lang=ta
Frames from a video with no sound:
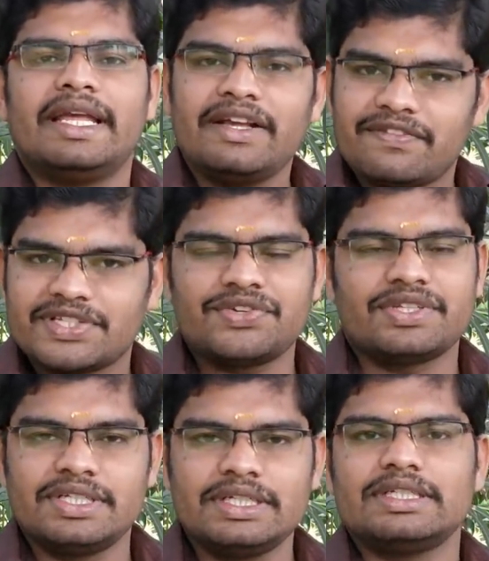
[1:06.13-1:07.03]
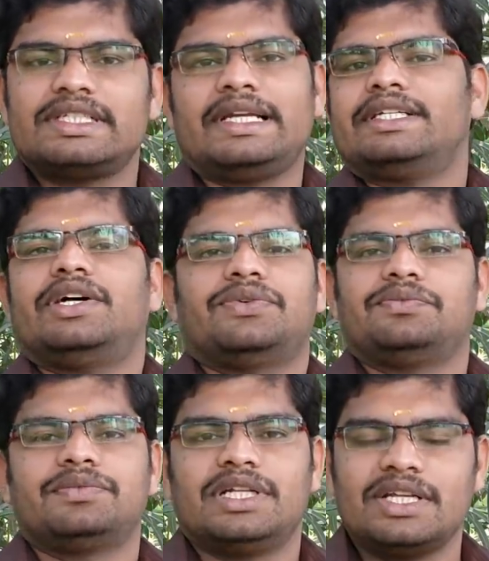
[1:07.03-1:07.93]
நீங்கள் ஃபர்ஸ்ட் வந்து செலக்ட்
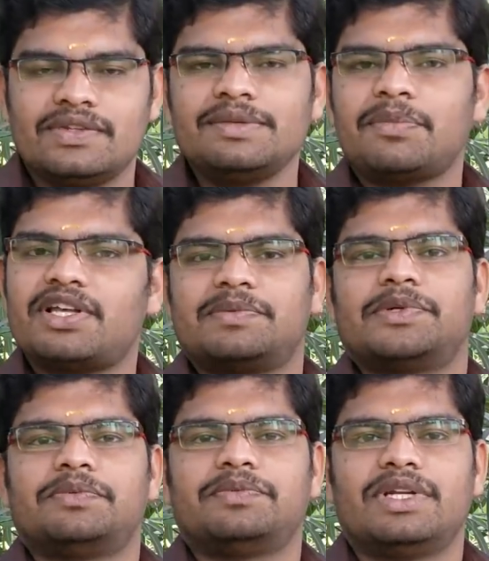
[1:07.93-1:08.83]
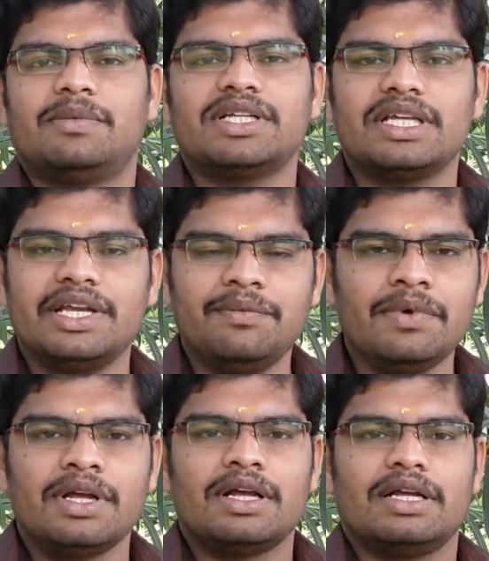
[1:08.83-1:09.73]
ஆகும் அதாவது வந்து பாஸ் பண்ணணும் நமக்கு தெரியும்